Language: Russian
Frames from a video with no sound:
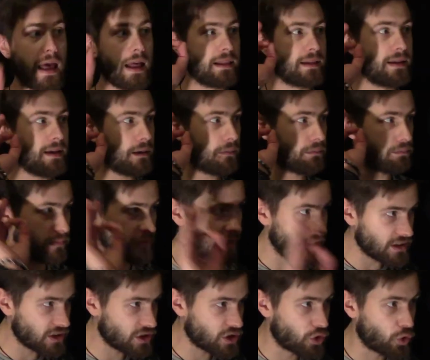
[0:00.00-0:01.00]
Это
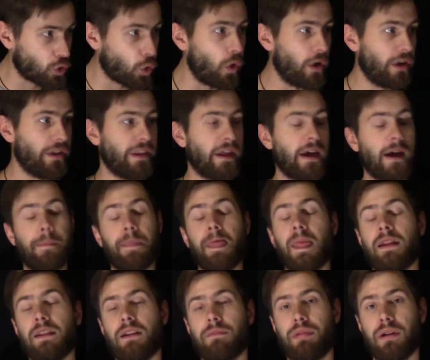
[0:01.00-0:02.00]
достойное
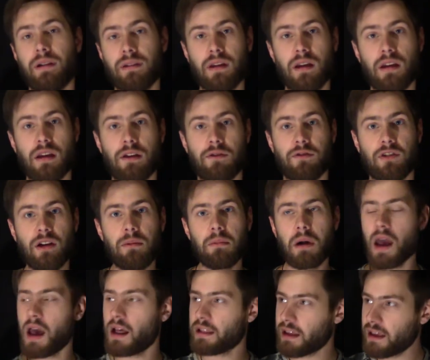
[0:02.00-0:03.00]
наполнение фильма,
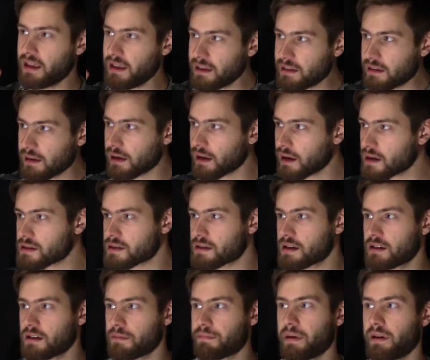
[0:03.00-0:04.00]
это
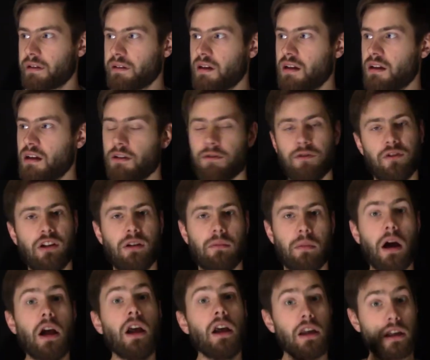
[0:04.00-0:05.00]
интересное наполнение
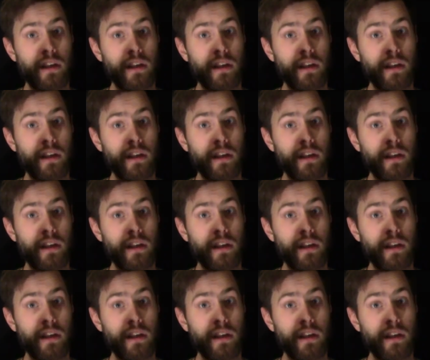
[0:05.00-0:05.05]
фильма,